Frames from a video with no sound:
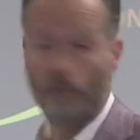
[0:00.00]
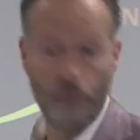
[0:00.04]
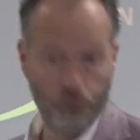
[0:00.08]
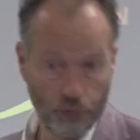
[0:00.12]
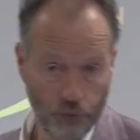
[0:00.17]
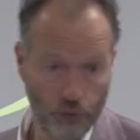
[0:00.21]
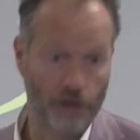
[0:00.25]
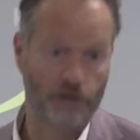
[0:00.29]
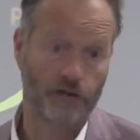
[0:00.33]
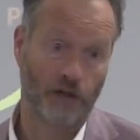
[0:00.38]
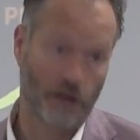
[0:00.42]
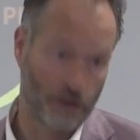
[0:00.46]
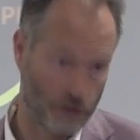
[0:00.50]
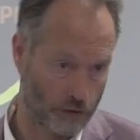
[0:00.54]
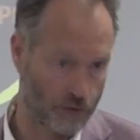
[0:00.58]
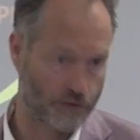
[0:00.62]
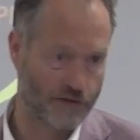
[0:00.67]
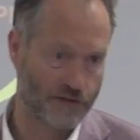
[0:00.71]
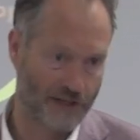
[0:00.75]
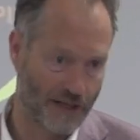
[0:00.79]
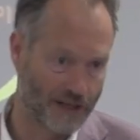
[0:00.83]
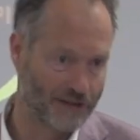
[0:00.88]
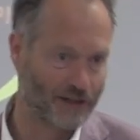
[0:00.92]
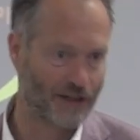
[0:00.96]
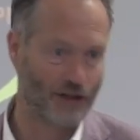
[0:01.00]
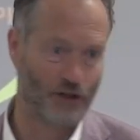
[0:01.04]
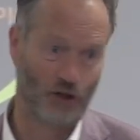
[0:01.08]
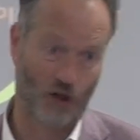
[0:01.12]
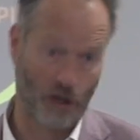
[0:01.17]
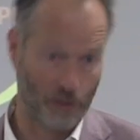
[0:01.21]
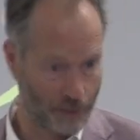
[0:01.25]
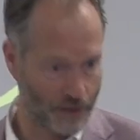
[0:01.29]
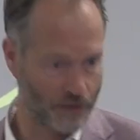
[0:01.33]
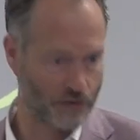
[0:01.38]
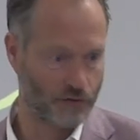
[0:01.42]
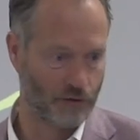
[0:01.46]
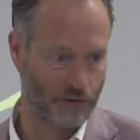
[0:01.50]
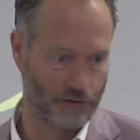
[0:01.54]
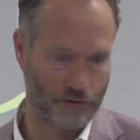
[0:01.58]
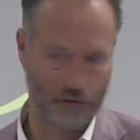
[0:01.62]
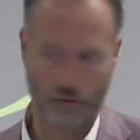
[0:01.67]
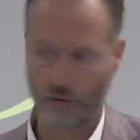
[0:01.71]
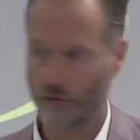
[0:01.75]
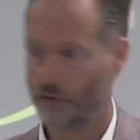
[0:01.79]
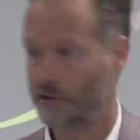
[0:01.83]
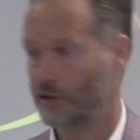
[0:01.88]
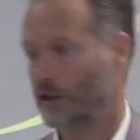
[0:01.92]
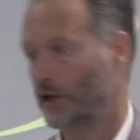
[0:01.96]
pu être un ancêtre, il n'aurait pas
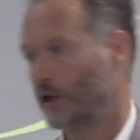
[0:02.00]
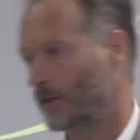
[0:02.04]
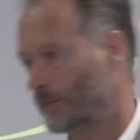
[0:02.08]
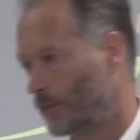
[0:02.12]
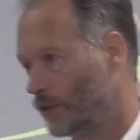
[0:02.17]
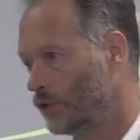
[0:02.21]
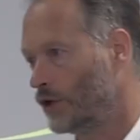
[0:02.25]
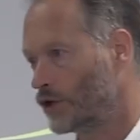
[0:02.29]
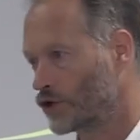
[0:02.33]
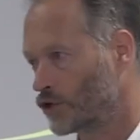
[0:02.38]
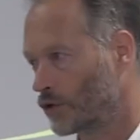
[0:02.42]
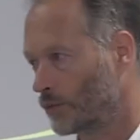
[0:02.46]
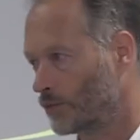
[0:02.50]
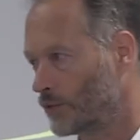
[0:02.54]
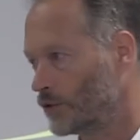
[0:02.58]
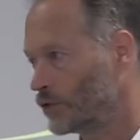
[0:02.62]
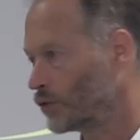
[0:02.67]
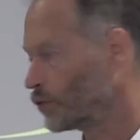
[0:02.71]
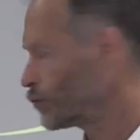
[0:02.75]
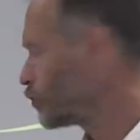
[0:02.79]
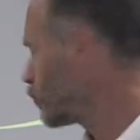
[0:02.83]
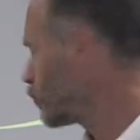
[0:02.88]
survécu s'il n'avait pas eu les champignons.